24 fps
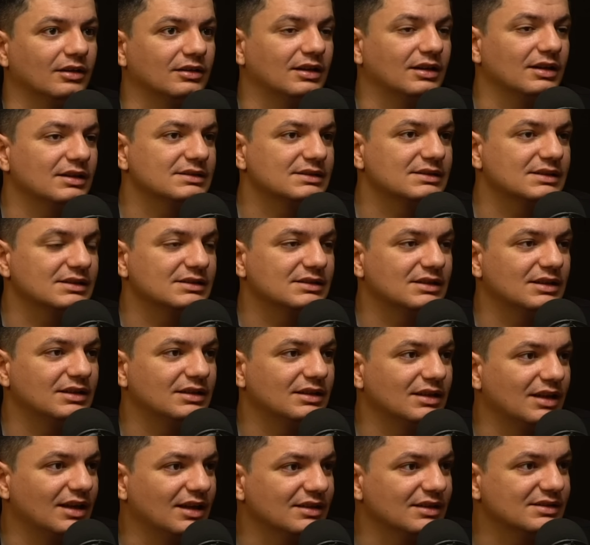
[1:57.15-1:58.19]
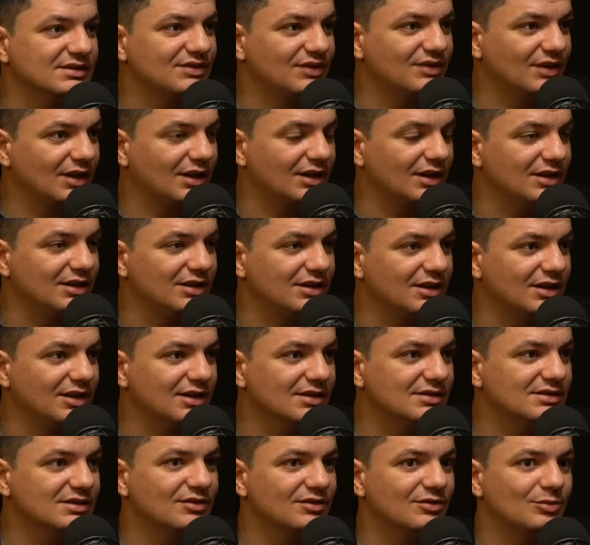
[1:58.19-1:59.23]
так сказать, на сферы
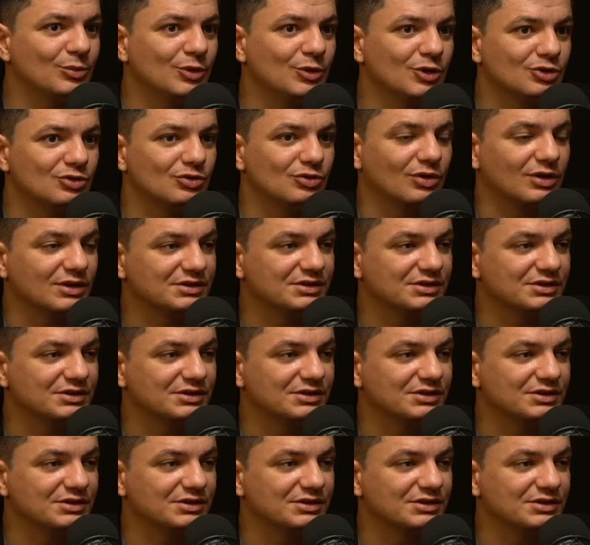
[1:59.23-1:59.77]
интересов между